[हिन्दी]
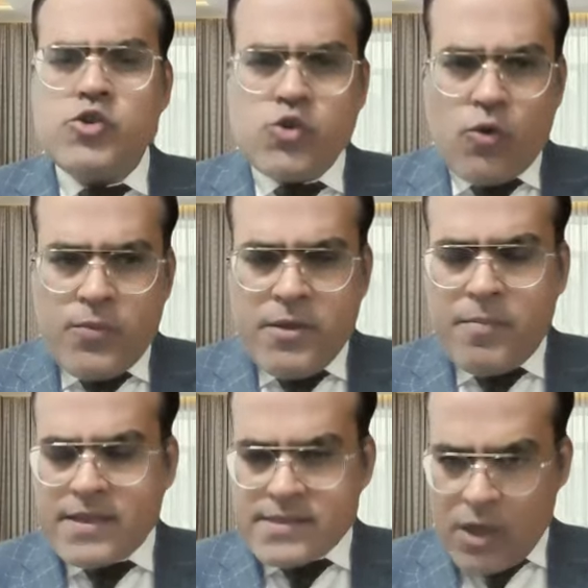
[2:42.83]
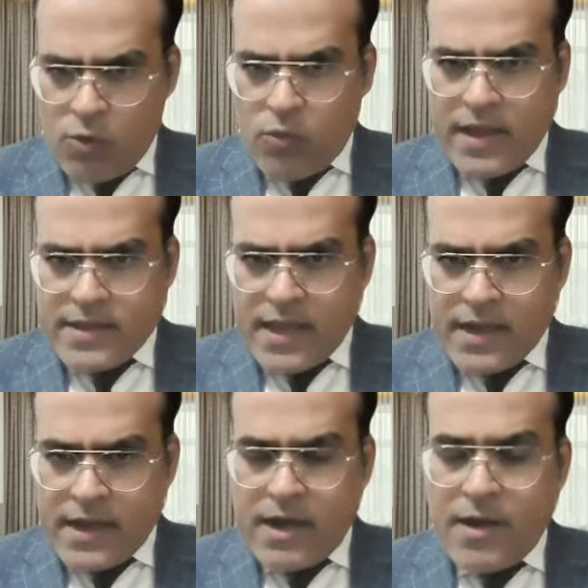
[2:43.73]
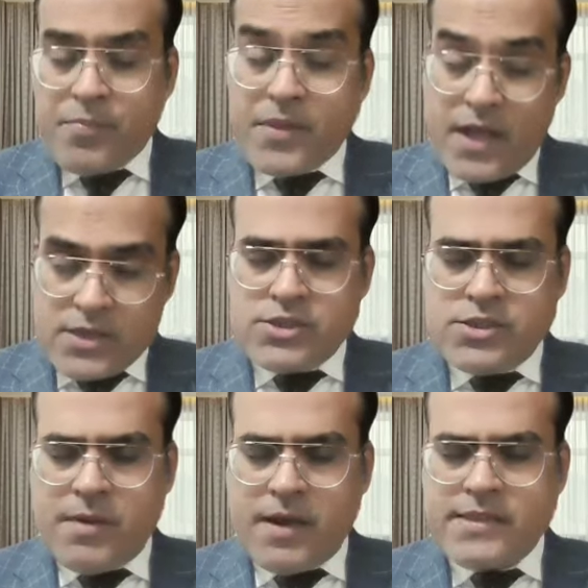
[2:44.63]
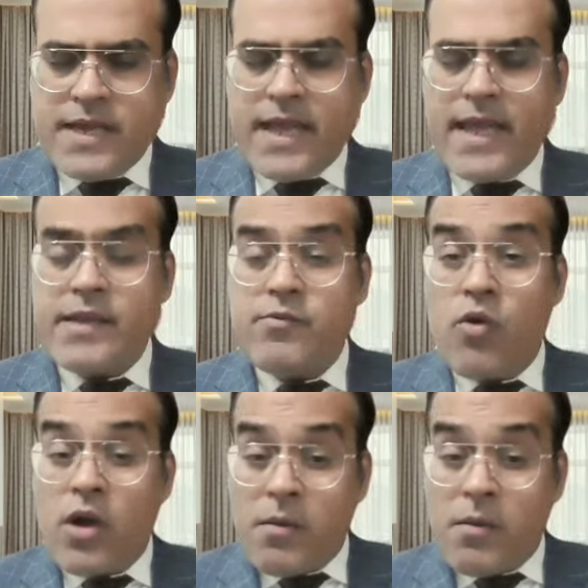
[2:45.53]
जो भी पैसा उगाया जाएगा अच्छी बात यह है कि वो